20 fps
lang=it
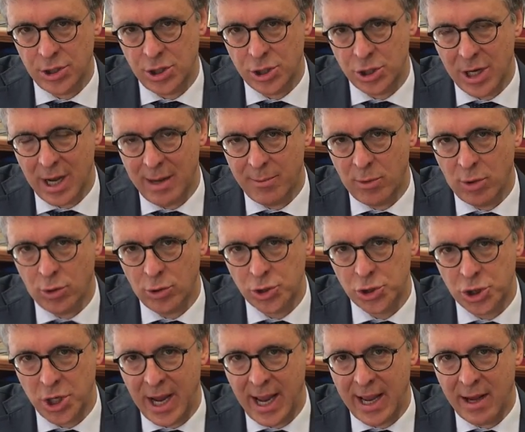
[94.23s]
diciamo,
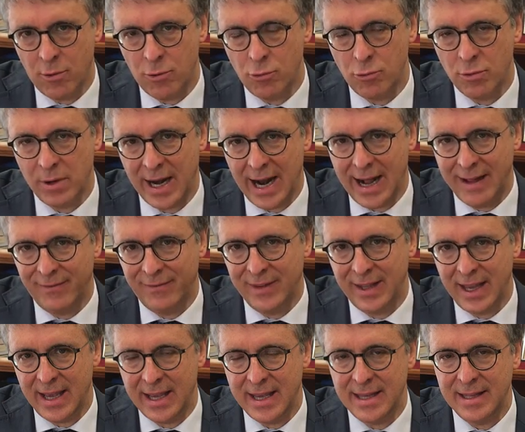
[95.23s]
c'è un
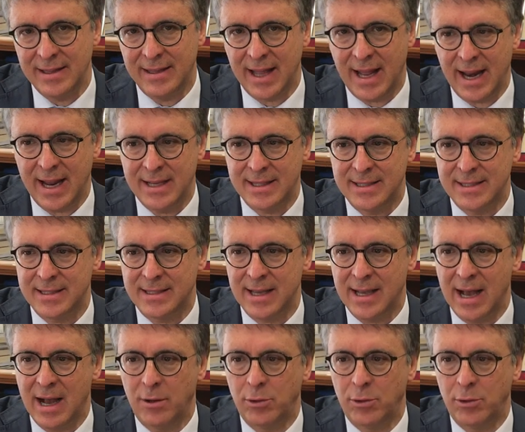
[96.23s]
grande interesse